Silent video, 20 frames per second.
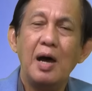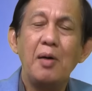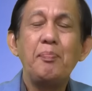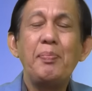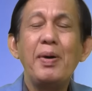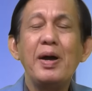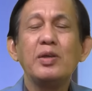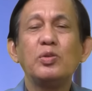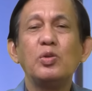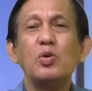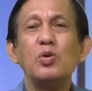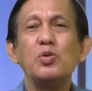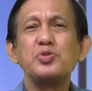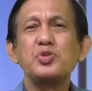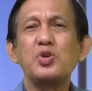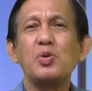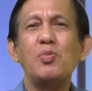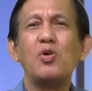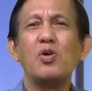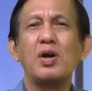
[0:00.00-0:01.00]
ang pagtuon
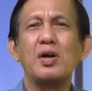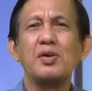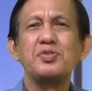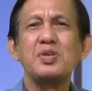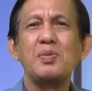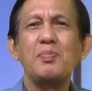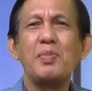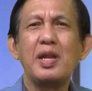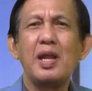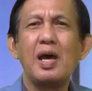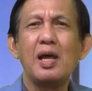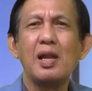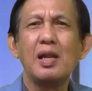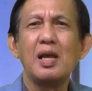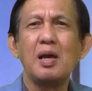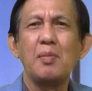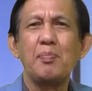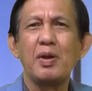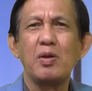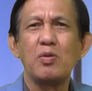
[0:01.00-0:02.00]
sumong si manal
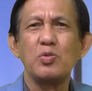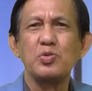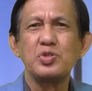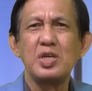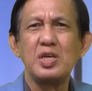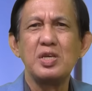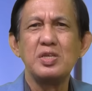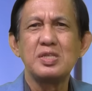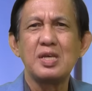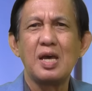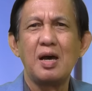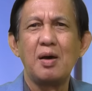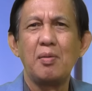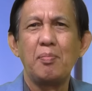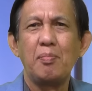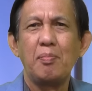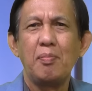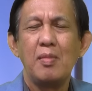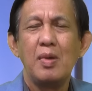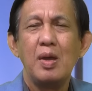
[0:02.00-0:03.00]
nga pag-usisa,
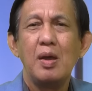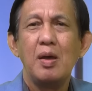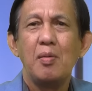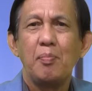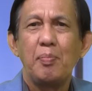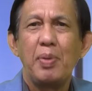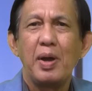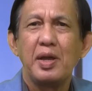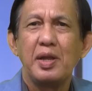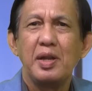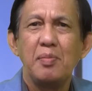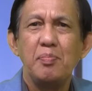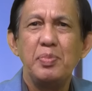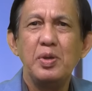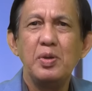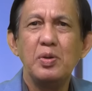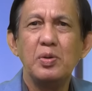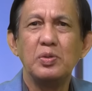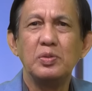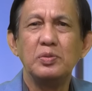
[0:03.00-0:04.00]

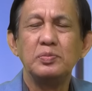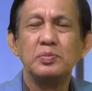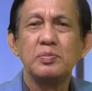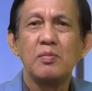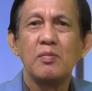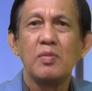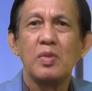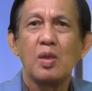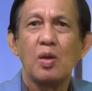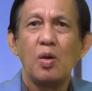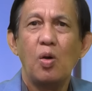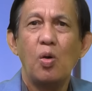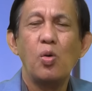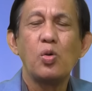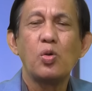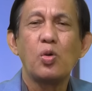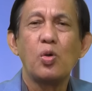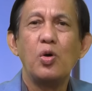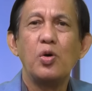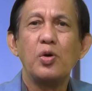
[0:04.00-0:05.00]
pag-review o
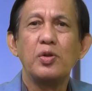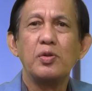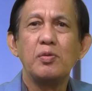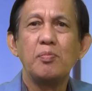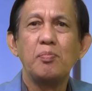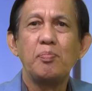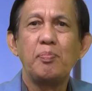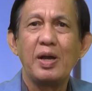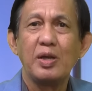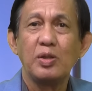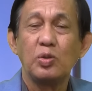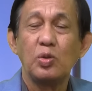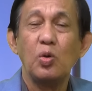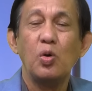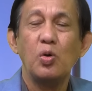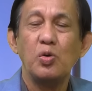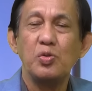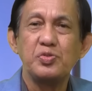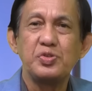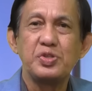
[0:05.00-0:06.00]
kon
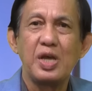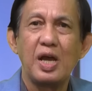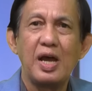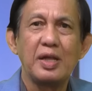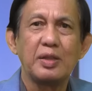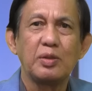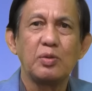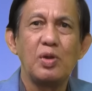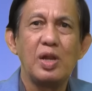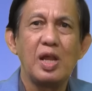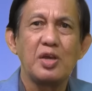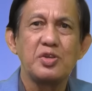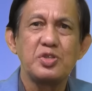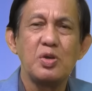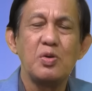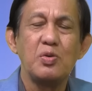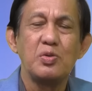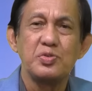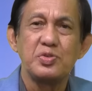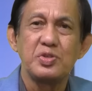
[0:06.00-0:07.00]
pagtuon sa ngatong
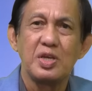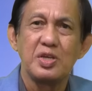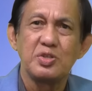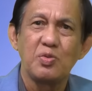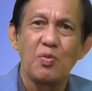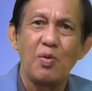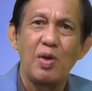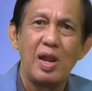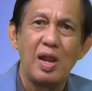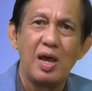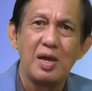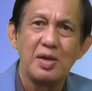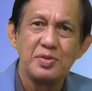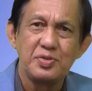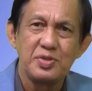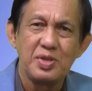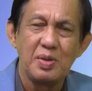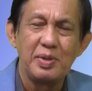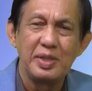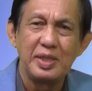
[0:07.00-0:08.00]
leksyon sa eskwela
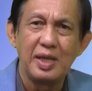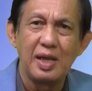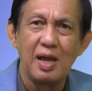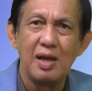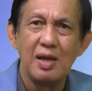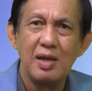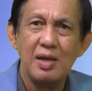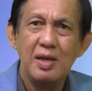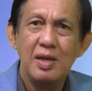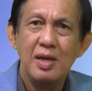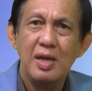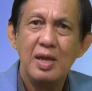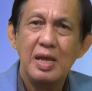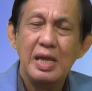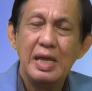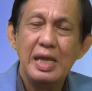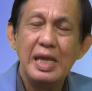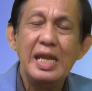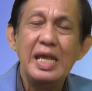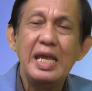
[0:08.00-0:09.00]
sa Batika.
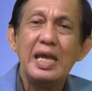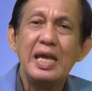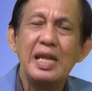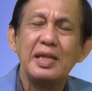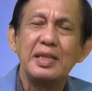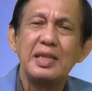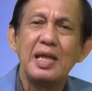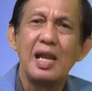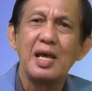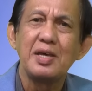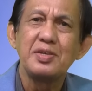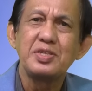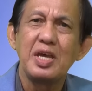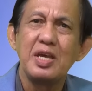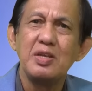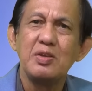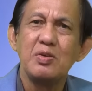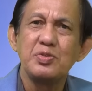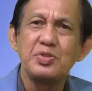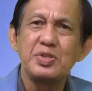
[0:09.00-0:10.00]
Ini ginadala sa
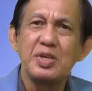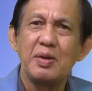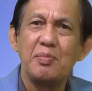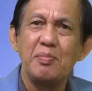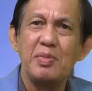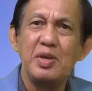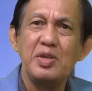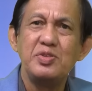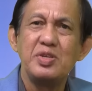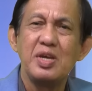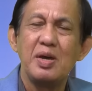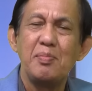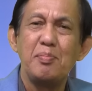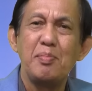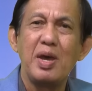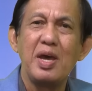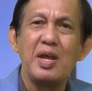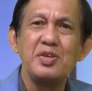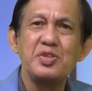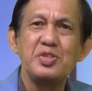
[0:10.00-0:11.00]
inyo sa Media
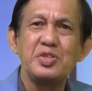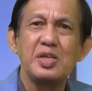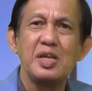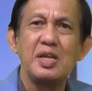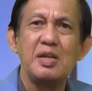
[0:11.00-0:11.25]
Ministry